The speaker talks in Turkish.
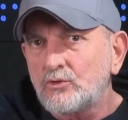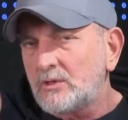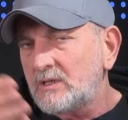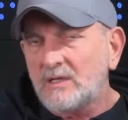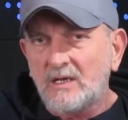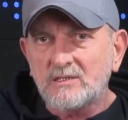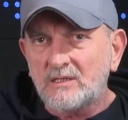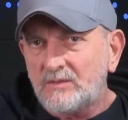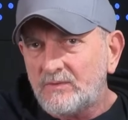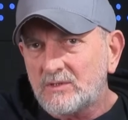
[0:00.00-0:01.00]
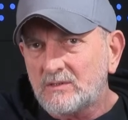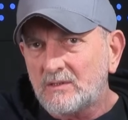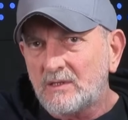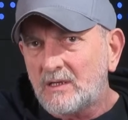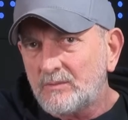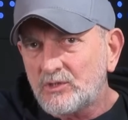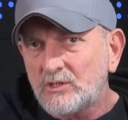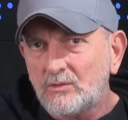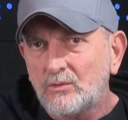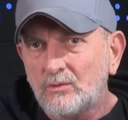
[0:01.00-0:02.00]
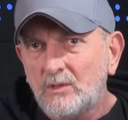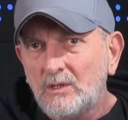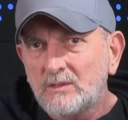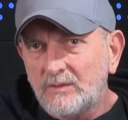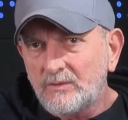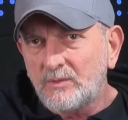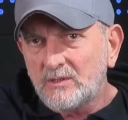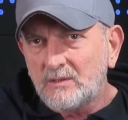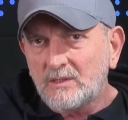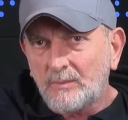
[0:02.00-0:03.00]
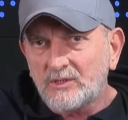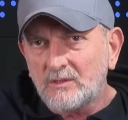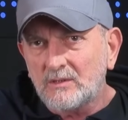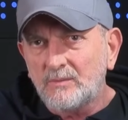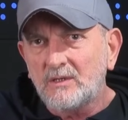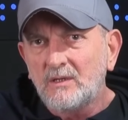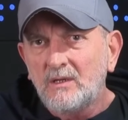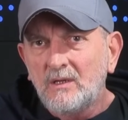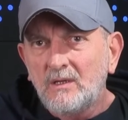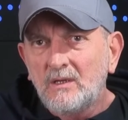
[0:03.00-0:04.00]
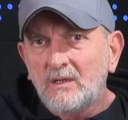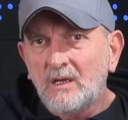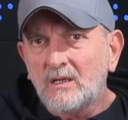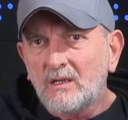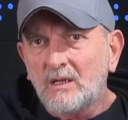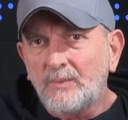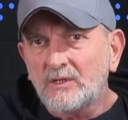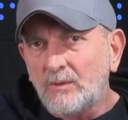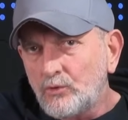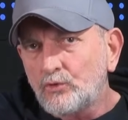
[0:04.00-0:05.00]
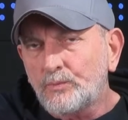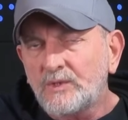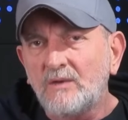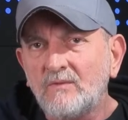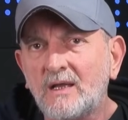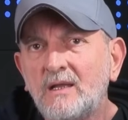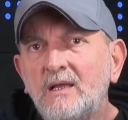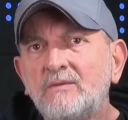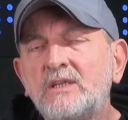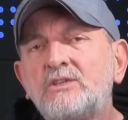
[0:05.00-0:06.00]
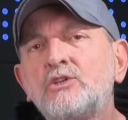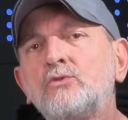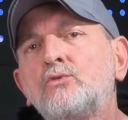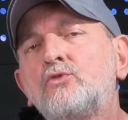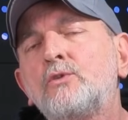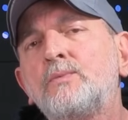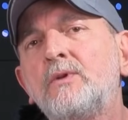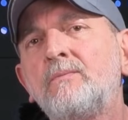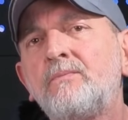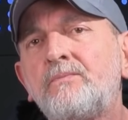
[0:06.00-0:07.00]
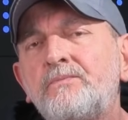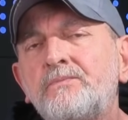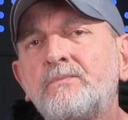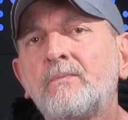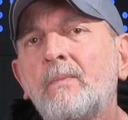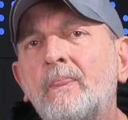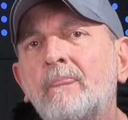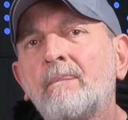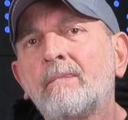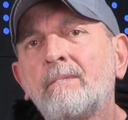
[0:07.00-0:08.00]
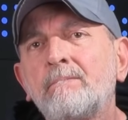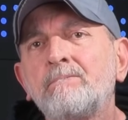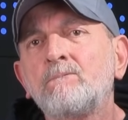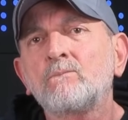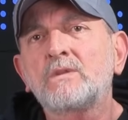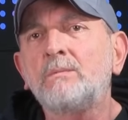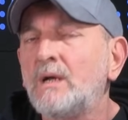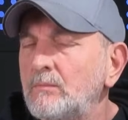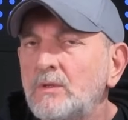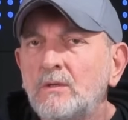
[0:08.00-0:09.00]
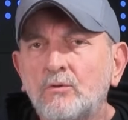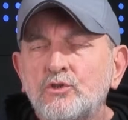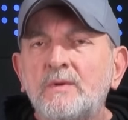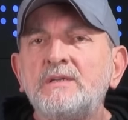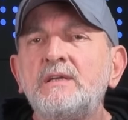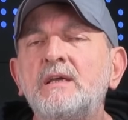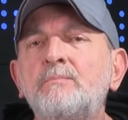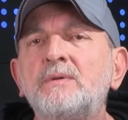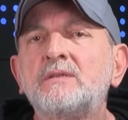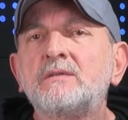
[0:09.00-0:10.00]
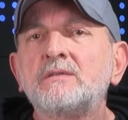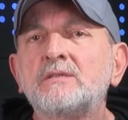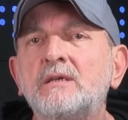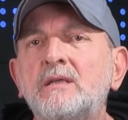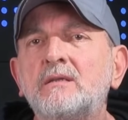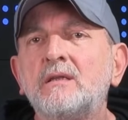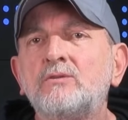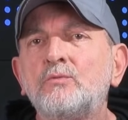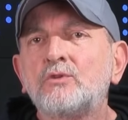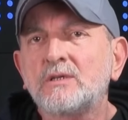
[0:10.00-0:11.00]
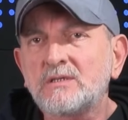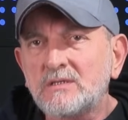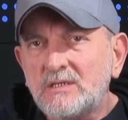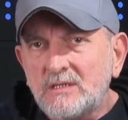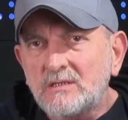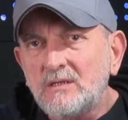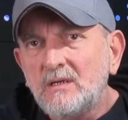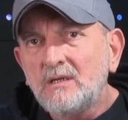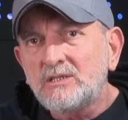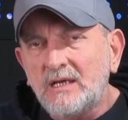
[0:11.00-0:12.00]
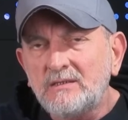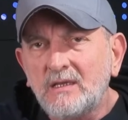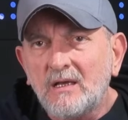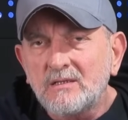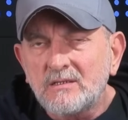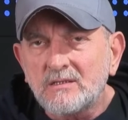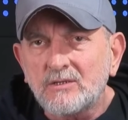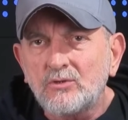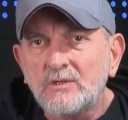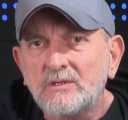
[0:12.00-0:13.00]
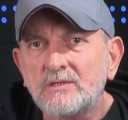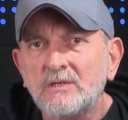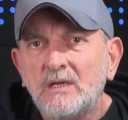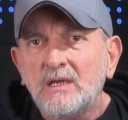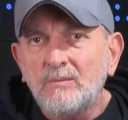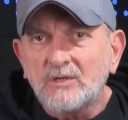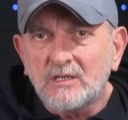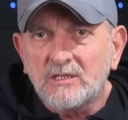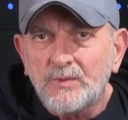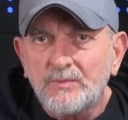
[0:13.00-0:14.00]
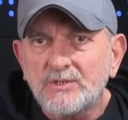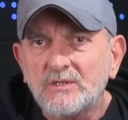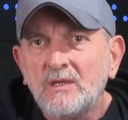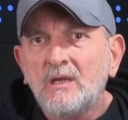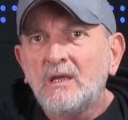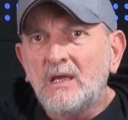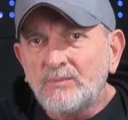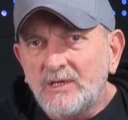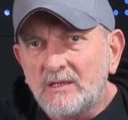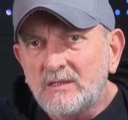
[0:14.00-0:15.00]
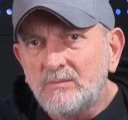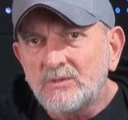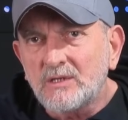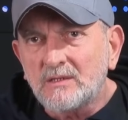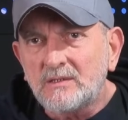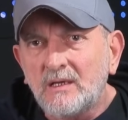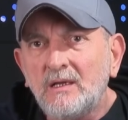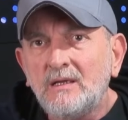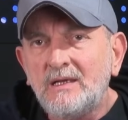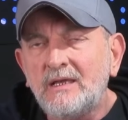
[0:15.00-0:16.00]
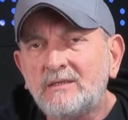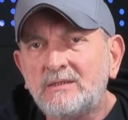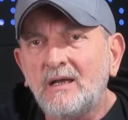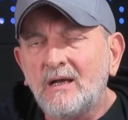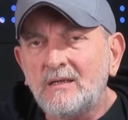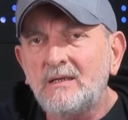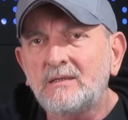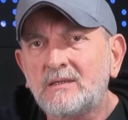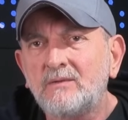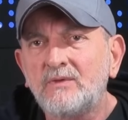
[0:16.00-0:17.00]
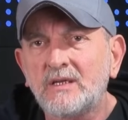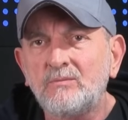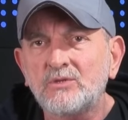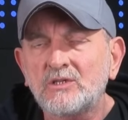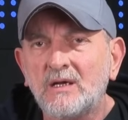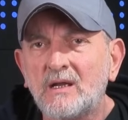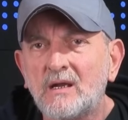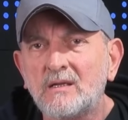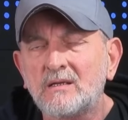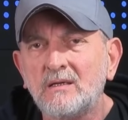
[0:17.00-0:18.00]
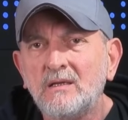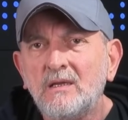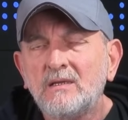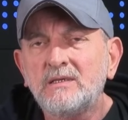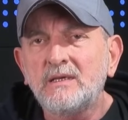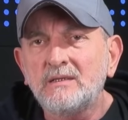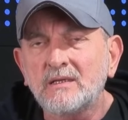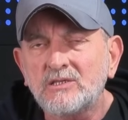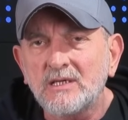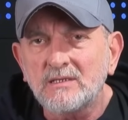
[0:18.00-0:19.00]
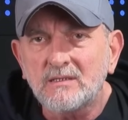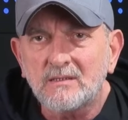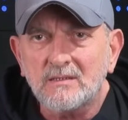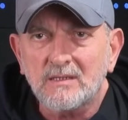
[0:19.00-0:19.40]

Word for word: Sonra da Galatasaray TV satıldı herhalde bir şeyler oldu. Devirme dedi. Kapatıldı mı YouTube'dan? Kapatıldı. Kapatıldı YouTube'dan var. Netice geçen sene geçen sene televizyon devam etti. Tamam. O zaman niye yapmadınız? Sayılardan Timur. Asıl siz kendi ağzınıza söylediniz hem rakibimizin hem kendimiz adına lehte aleyhte verilmiş kararları yayınlatacağız dediniz.